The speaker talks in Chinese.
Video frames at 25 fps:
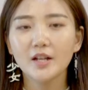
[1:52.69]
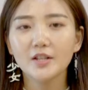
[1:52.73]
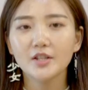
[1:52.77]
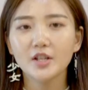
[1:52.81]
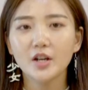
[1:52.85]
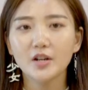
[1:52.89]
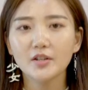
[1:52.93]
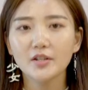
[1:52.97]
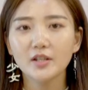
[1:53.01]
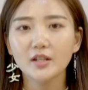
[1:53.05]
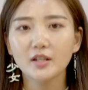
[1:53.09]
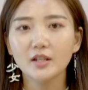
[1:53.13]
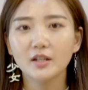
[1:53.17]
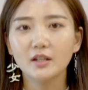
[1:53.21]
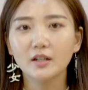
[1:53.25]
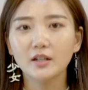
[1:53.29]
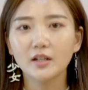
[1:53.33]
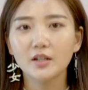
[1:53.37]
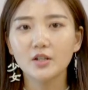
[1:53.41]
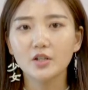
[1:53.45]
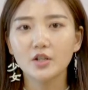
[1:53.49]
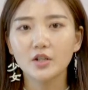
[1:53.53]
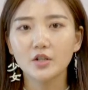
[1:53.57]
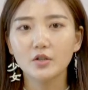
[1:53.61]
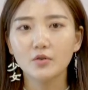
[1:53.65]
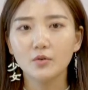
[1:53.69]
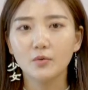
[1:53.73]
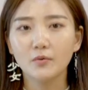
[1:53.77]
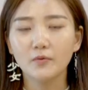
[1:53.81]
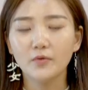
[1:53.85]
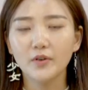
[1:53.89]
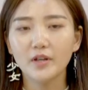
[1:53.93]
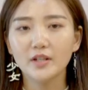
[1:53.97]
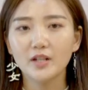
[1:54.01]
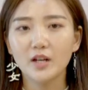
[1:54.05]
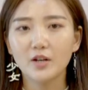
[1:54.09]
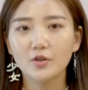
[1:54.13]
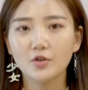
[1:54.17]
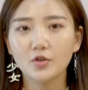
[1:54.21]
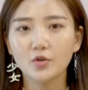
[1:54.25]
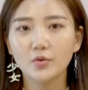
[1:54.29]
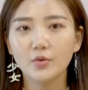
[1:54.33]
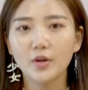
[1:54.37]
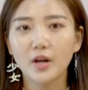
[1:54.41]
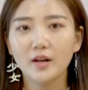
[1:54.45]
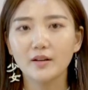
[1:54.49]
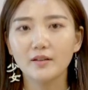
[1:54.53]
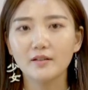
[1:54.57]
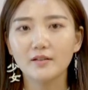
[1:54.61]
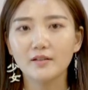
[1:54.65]
交际能力是一种非常
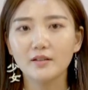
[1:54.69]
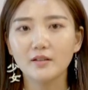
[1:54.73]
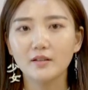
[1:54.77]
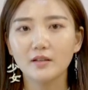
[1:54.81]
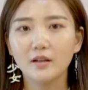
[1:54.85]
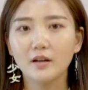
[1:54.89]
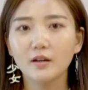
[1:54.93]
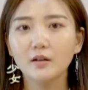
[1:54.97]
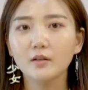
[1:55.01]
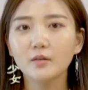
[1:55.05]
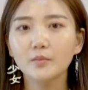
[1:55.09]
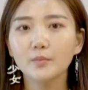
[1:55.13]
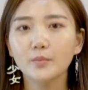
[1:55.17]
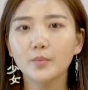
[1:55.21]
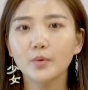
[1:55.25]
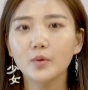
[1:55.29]
重要的技能，